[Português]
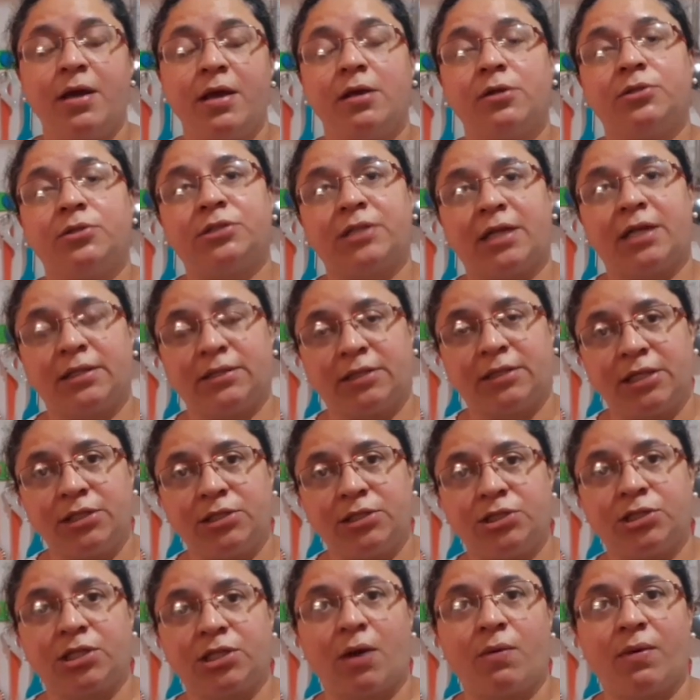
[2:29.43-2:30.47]
Já, desde
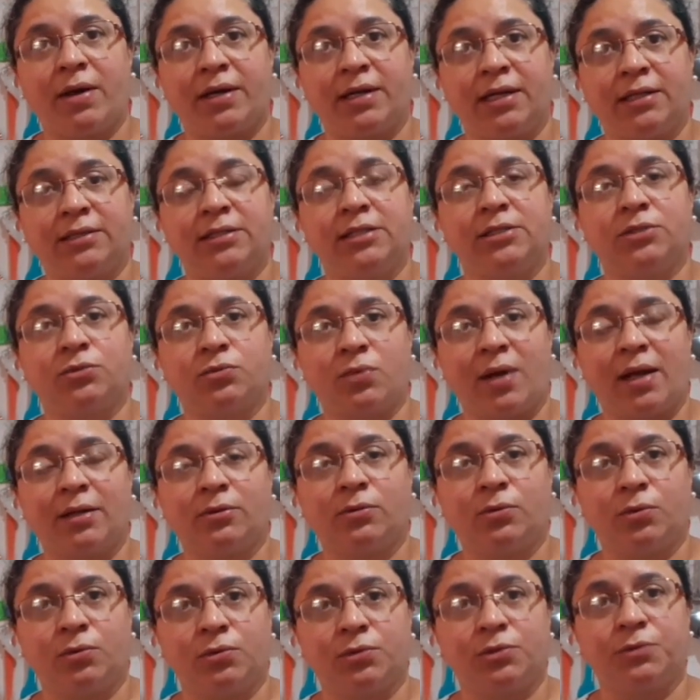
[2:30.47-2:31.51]
já eu agradeço a
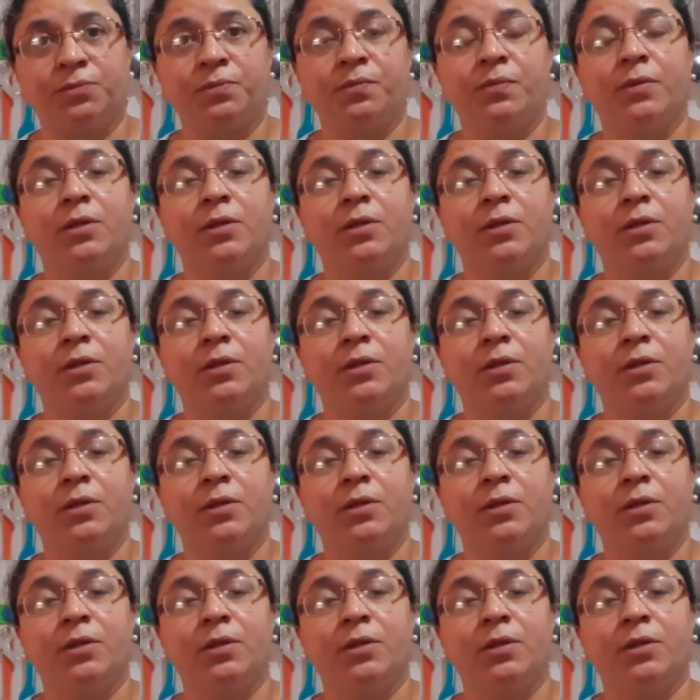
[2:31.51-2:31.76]
todos.